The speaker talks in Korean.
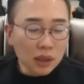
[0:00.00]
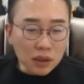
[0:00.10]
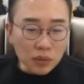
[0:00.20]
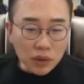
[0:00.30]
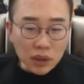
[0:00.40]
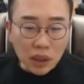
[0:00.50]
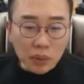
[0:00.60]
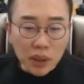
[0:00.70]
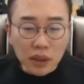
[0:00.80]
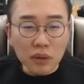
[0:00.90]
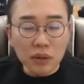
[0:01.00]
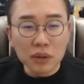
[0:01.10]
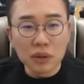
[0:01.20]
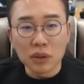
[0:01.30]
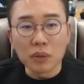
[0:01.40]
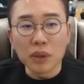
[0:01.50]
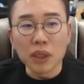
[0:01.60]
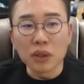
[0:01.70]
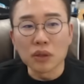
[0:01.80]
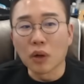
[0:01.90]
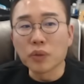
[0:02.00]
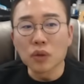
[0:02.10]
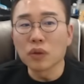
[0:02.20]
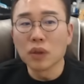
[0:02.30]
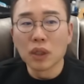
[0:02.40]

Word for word: 그럼 우리가 잘 봐야 될 거는 저번에 얘기했던 업종.